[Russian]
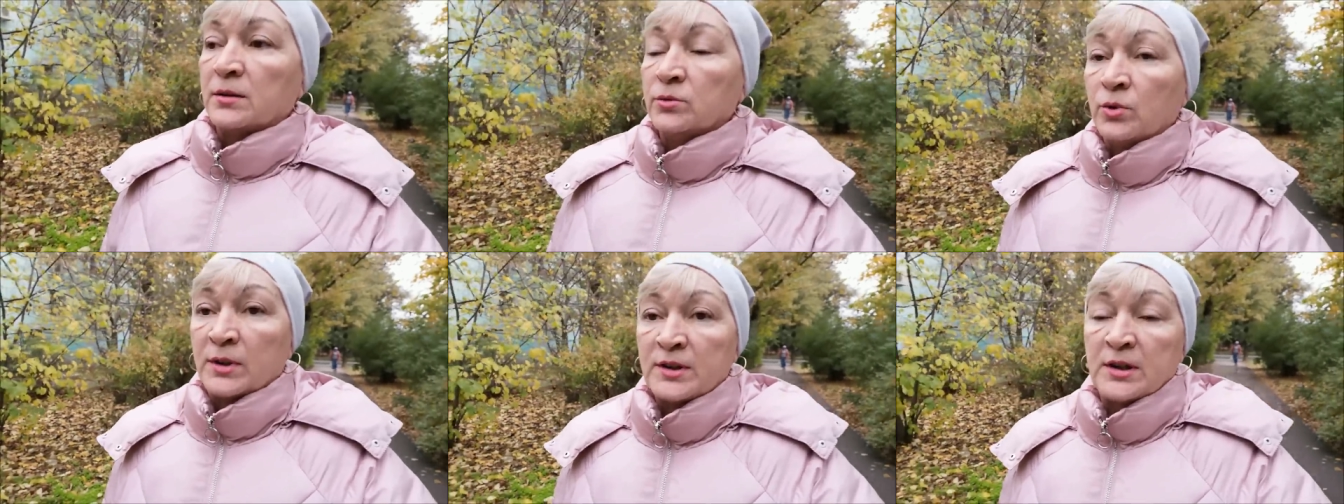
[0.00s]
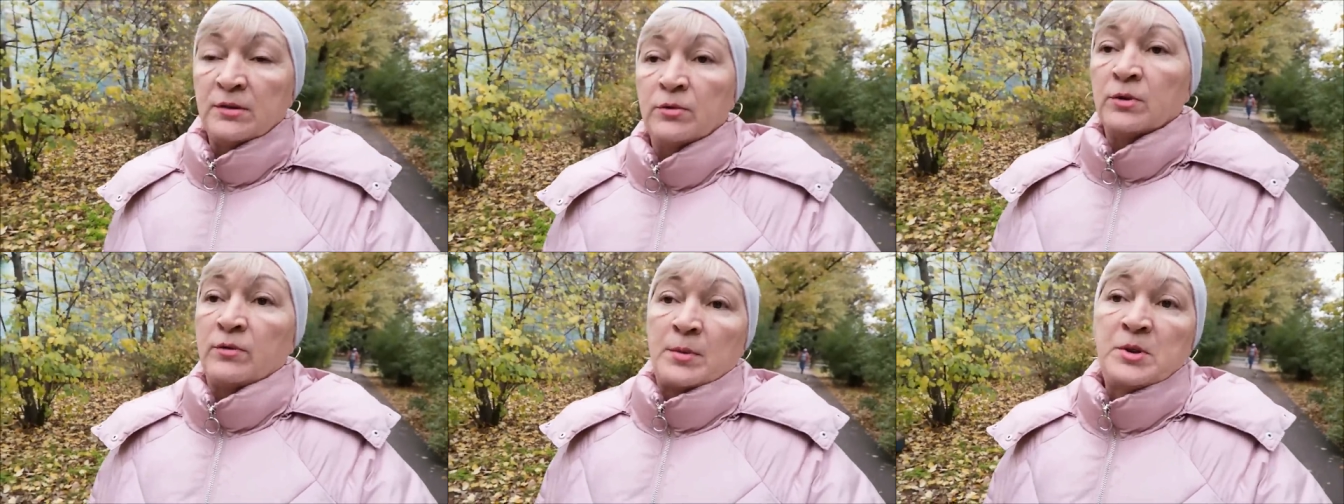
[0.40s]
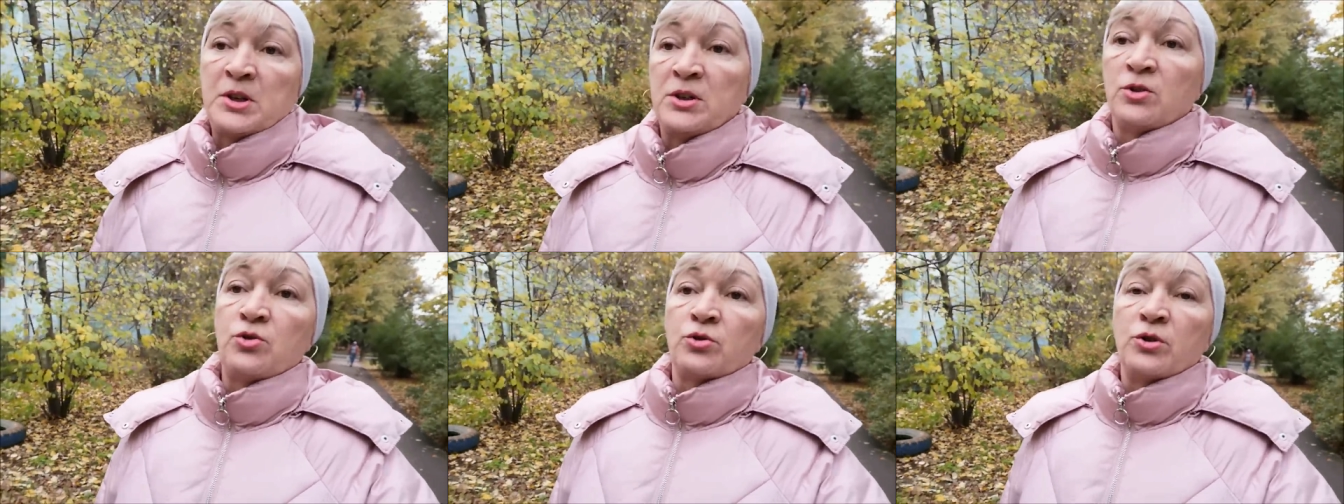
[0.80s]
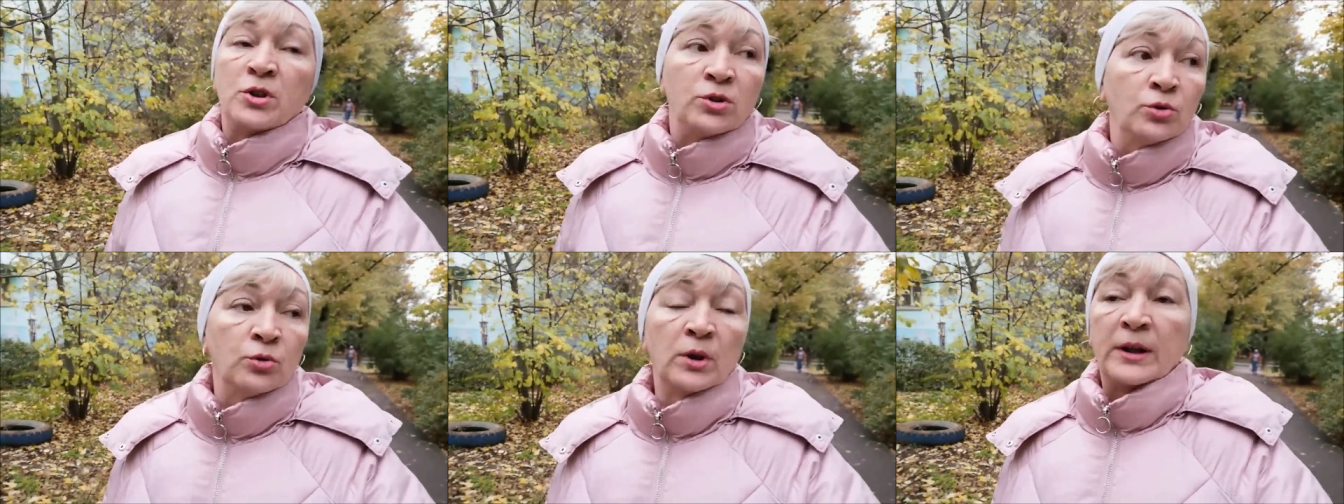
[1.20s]
Ну, а с него вообще ничего
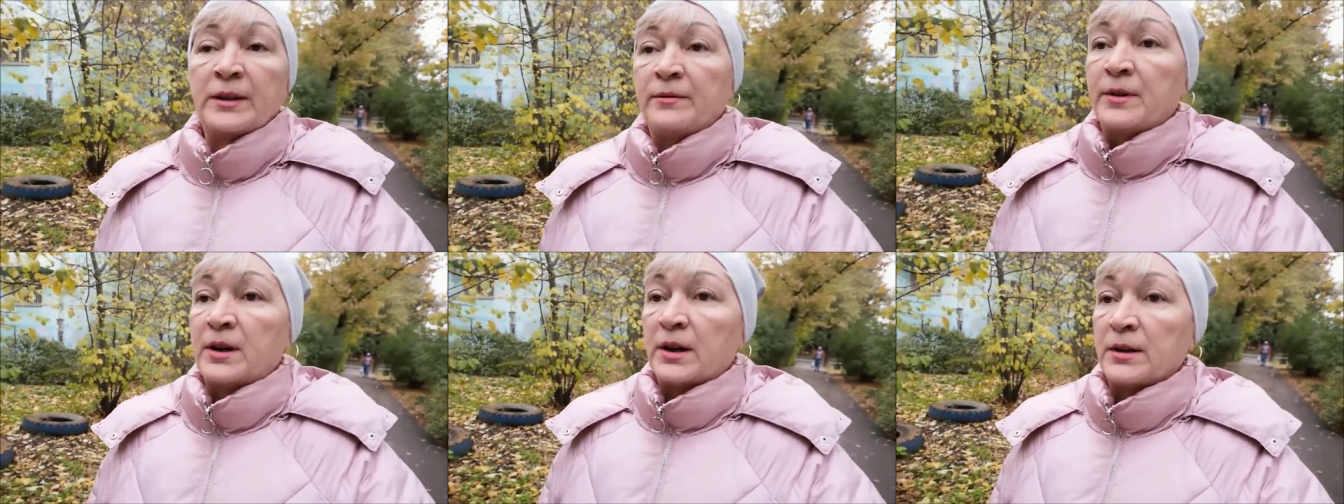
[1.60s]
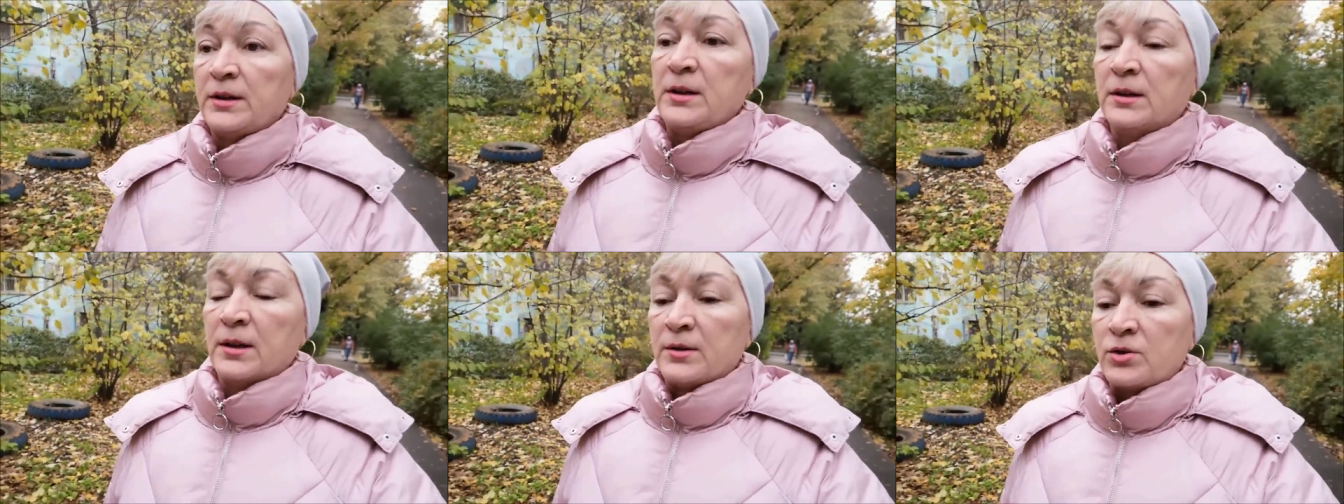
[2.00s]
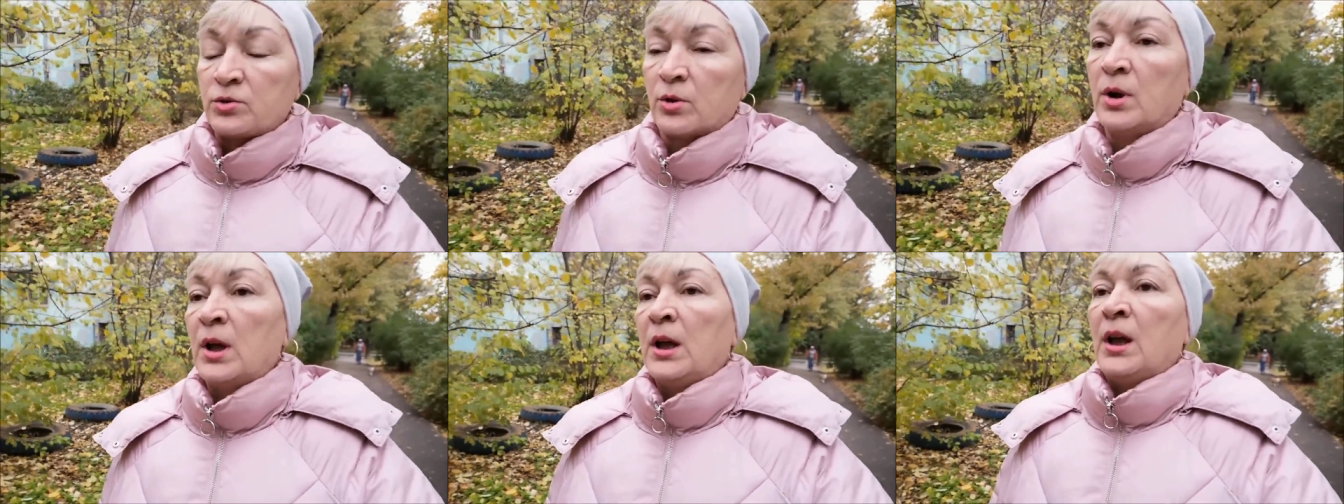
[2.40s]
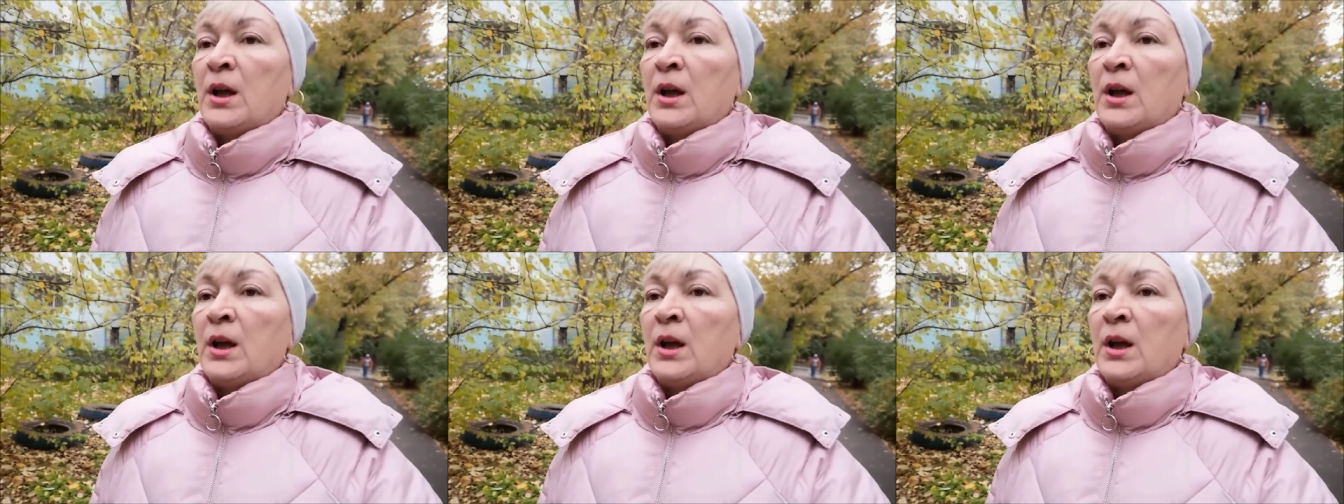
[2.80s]
не дуло, не выходило ничего.